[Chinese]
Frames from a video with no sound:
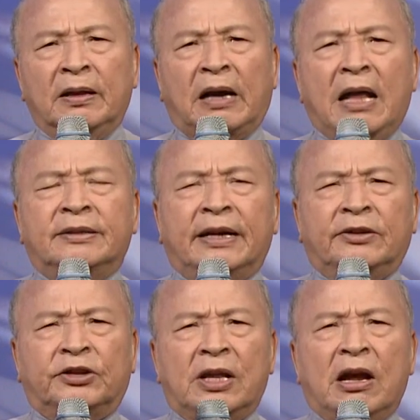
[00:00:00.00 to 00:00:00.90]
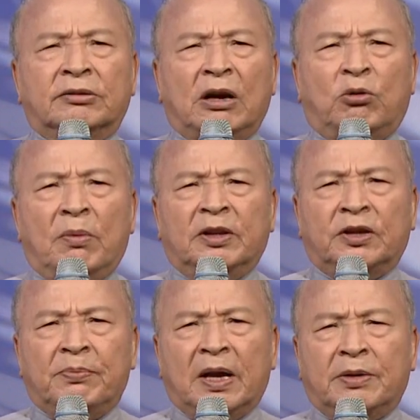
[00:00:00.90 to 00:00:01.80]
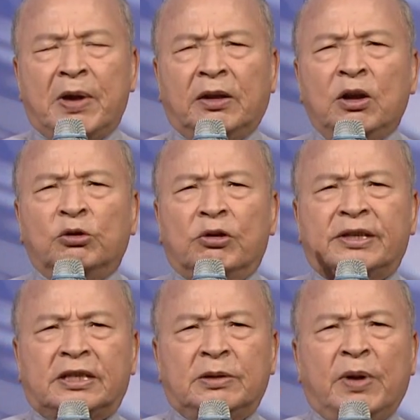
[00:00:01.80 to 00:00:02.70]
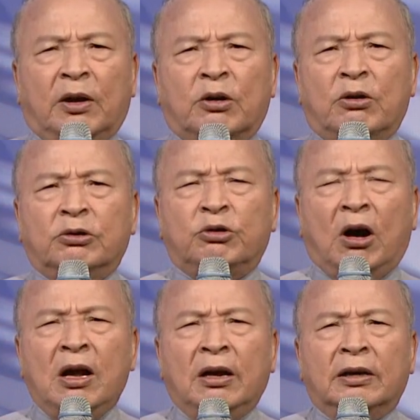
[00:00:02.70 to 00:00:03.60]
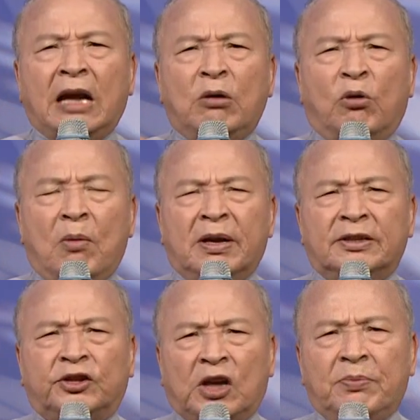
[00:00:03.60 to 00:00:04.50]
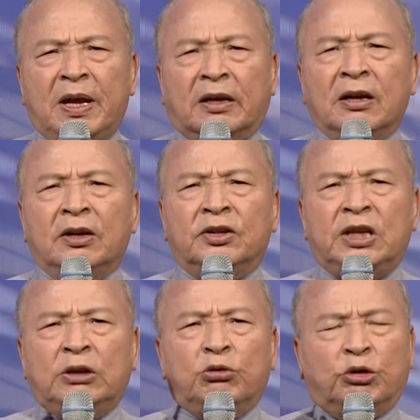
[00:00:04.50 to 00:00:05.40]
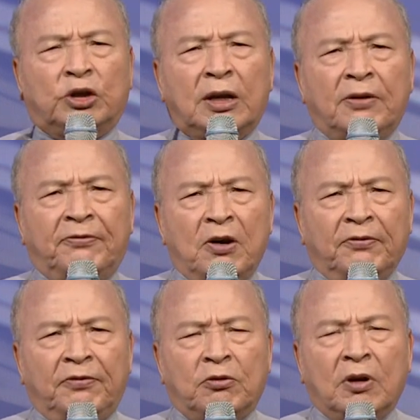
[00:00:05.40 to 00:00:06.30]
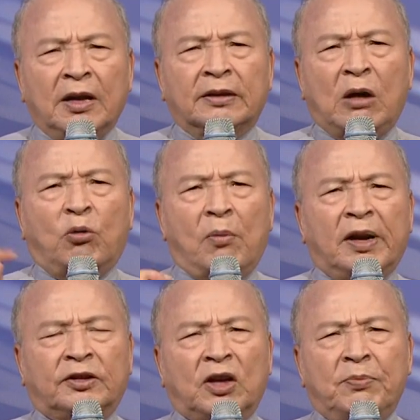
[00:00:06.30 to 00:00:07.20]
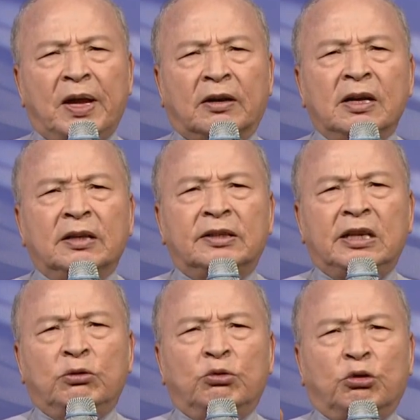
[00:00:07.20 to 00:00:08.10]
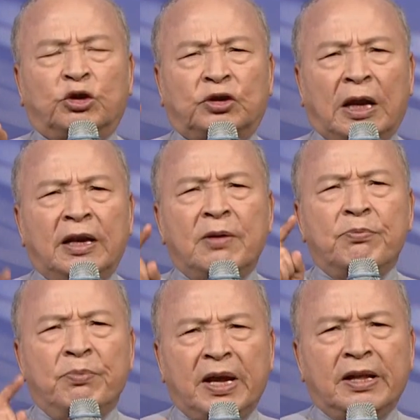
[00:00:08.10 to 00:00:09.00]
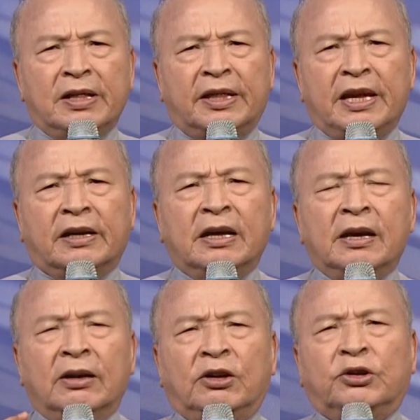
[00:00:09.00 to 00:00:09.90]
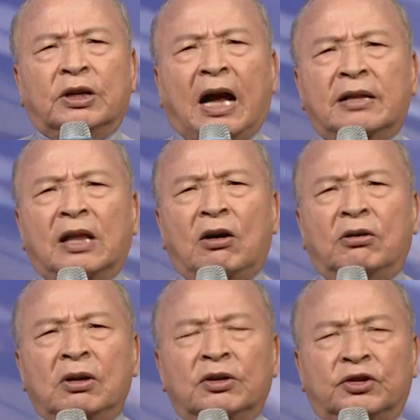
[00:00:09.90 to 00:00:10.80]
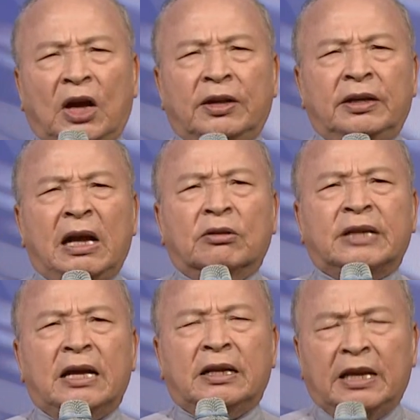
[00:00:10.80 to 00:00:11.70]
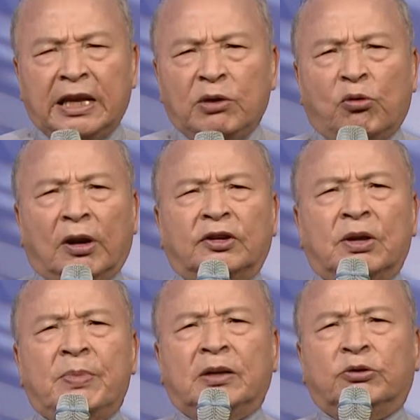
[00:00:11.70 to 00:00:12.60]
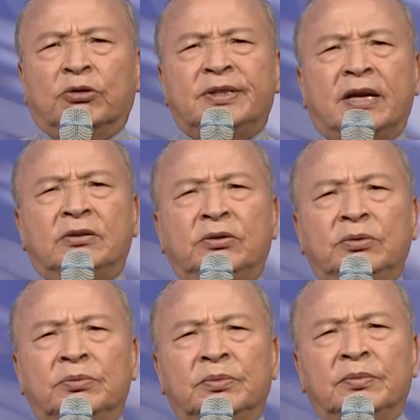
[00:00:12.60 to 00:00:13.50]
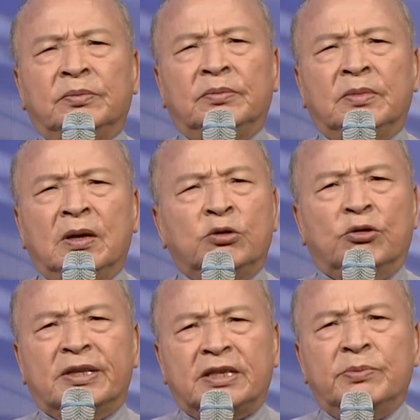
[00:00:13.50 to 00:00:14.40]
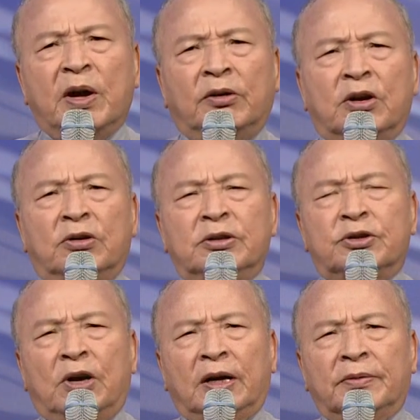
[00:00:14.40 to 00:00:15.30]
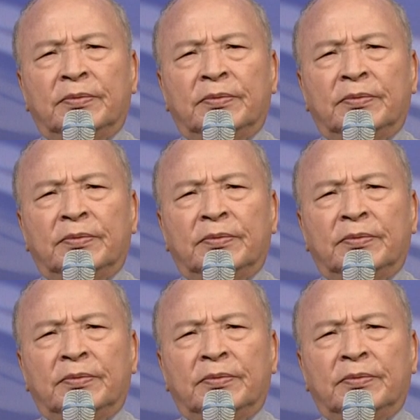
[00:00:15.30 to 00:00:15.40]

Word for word: 看见神要在我们生命里面做奇妙的工作，让我们生命进入神的丰富，让我们的生命进入神的命定，以致看到神要在你我的生命中间。做奇妙的工作，